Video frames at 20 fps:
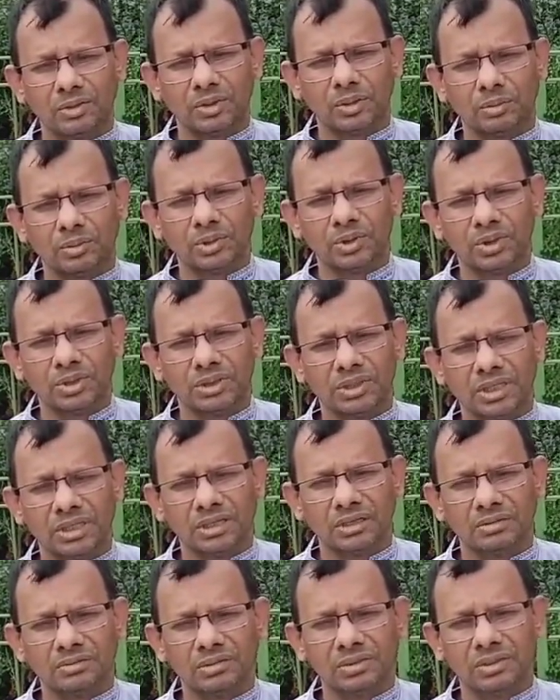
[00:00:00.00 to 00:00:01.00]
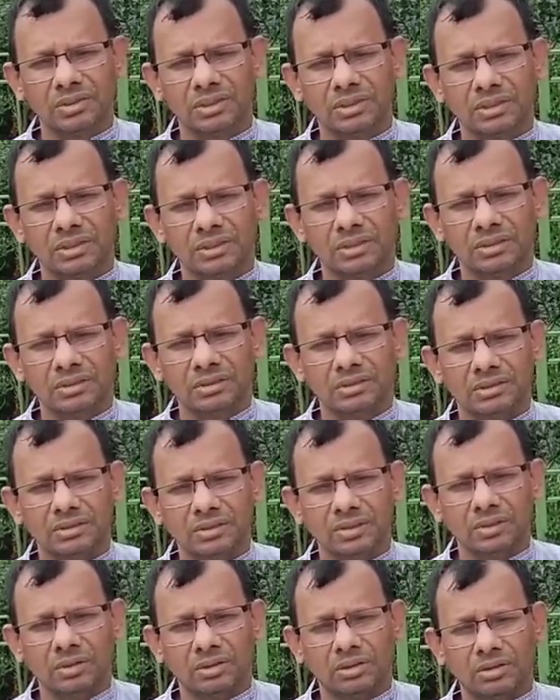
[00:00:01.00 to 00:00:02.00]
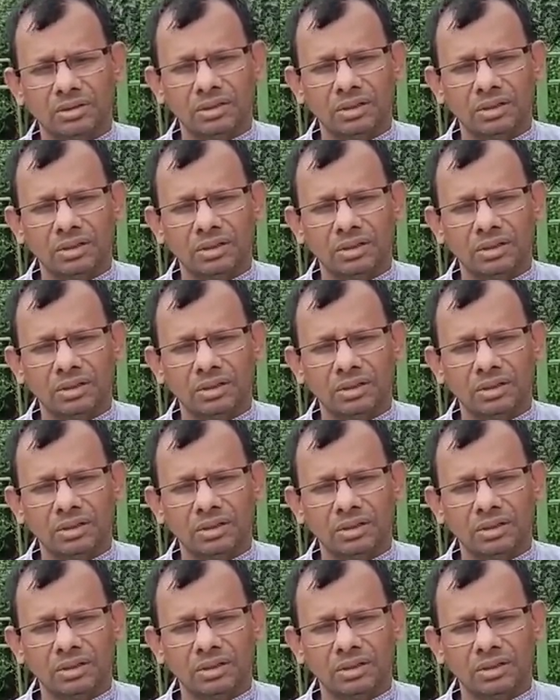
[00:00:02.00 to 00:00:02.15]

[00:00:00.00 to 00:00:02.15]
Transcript: অবশ্যই আমাকে কমেন্ট করে জানাবেন